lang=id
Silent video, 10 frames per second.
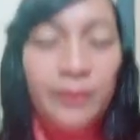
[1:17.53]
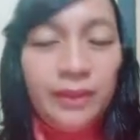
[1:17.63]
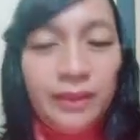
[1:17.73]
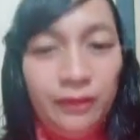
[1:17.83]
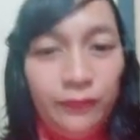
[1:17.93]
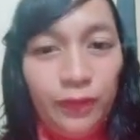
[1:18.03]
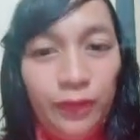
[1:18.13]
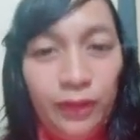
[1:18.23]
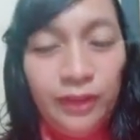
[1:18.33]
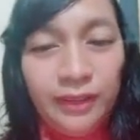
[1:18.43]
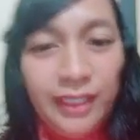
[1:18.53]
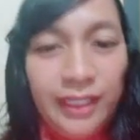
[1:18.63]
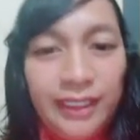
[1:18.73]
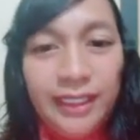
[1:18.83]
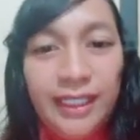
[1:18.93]
dapat telepon
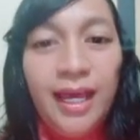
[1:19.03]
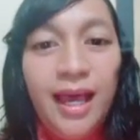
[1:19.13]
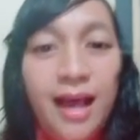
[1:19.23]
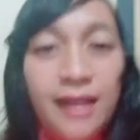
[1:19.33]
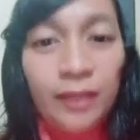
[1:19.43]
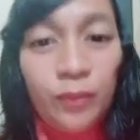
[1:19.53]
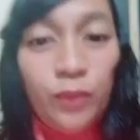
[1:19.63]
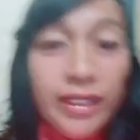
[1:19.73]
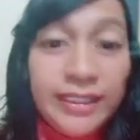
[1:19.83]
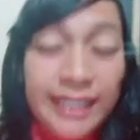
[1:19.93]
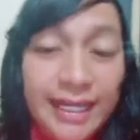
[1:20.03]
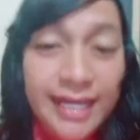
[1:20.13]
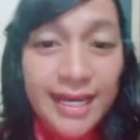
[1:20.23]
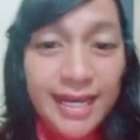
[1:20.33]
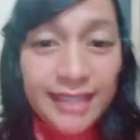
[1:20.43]
dari anak
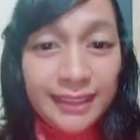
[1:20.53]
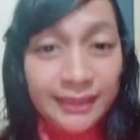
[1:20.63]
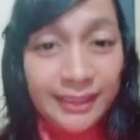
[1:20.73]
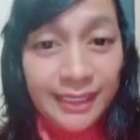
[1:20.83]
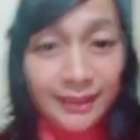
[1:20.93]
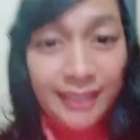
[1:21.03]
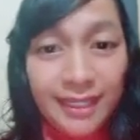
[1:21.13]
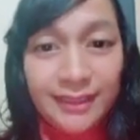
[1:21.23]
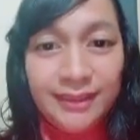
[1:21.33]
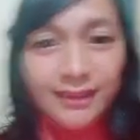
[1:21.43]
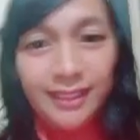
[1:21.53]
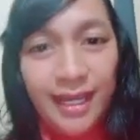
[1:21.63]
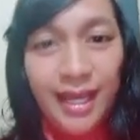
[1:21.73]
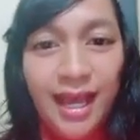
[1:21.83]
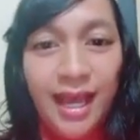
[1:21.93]
buahnya ternyata
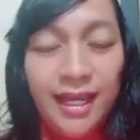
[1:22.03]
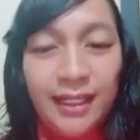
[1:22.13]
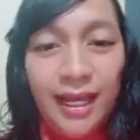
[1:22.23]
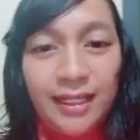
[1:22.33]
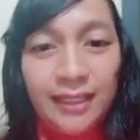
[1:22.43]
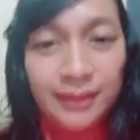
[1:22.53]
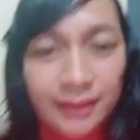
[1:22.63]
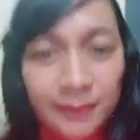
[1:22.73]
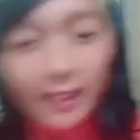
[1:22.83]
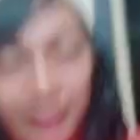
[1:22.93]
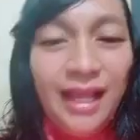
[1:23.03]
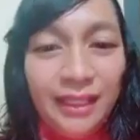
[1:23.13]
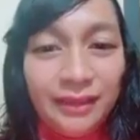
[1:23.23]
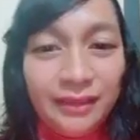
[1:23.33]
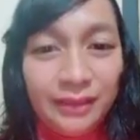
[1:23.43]
dia nangkep
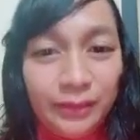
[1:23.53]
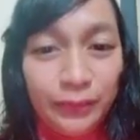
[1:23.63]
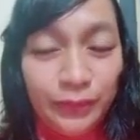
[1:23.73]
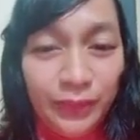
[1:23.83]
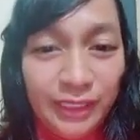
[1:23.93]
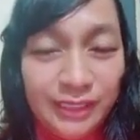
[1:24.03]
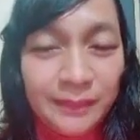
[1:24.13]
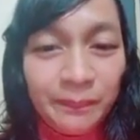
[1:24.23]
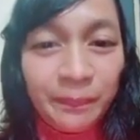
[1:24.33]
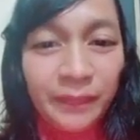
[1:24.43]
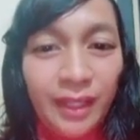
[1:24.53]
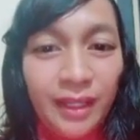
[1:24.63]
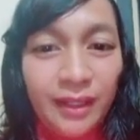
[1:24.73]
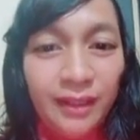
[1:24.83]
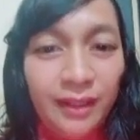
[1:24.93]
terus
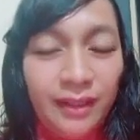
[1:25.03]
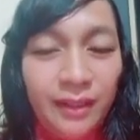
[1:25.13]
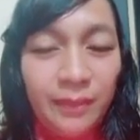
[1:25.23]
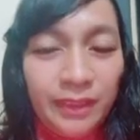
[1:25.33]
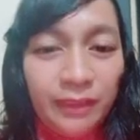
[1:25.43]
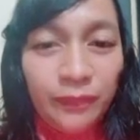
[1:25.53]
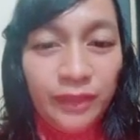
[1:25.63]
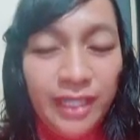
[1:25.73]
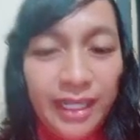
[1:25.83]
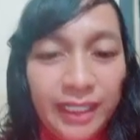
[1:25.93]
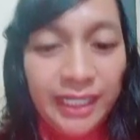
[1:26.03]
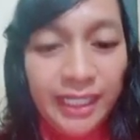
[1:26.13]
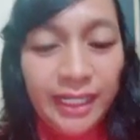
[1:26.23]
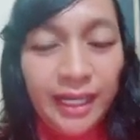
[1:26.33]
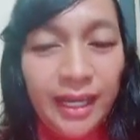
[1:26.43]
uh, eh, dapat telepon
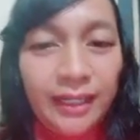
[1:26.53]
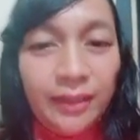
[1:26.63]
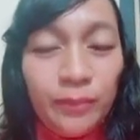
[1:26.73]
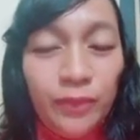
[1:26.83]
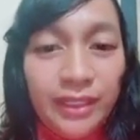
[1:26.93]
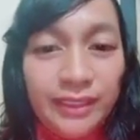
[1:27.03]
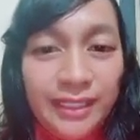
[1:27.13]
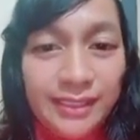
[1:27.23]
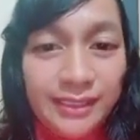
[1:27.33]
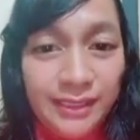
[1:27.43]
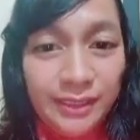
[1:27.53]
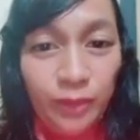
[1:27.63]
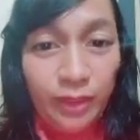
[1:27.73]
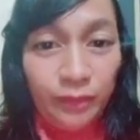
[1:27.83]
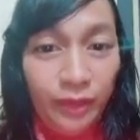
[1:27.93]
dari anak buahnya si
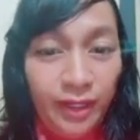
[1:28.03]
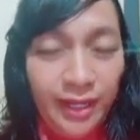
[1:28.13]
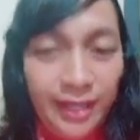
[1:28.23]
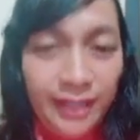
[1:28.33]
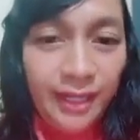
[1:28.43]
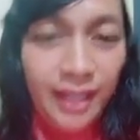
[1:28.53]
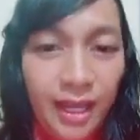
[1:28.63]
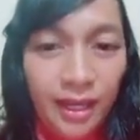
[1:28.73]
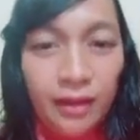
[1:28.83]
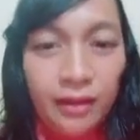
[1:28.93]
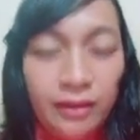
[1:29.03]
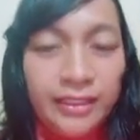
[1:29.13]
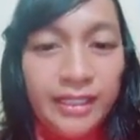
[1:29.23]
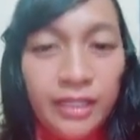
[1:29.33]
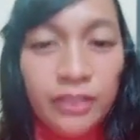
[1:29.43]
Wan Wan kalau
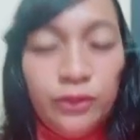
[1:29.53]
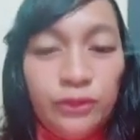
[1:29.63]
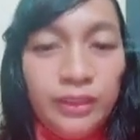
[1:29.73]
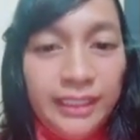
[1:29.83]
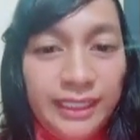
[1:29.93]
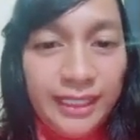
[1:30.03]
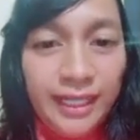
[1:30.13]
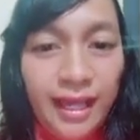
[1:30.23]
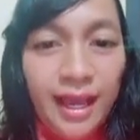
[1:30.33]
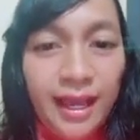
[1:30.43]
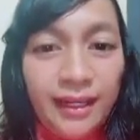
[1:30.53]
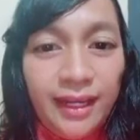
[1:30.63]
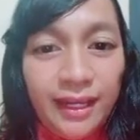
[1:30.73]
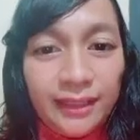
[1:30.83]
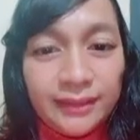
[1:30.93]
dia nyulik
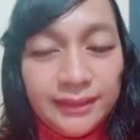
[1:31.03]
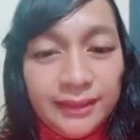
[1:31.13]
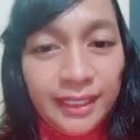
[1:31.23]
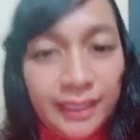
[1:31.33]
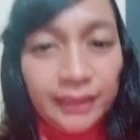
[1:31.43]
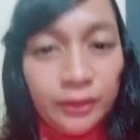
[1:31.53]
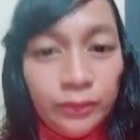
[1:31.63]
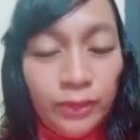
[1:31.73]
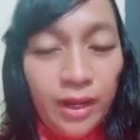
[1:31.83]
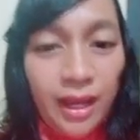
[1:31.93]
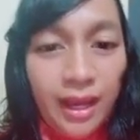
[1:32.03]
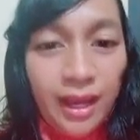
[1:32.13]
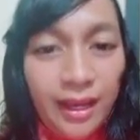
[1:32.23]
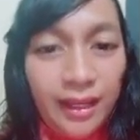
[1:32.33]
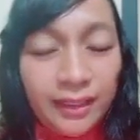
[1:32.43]
anaknya ketua
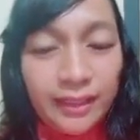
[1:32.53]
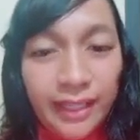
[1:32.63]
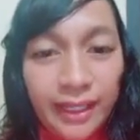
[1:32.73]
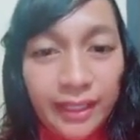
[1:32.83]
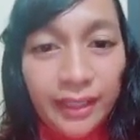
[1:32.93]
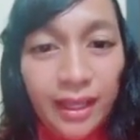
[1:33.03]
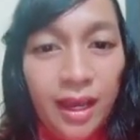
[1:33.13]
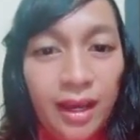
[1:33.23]
geng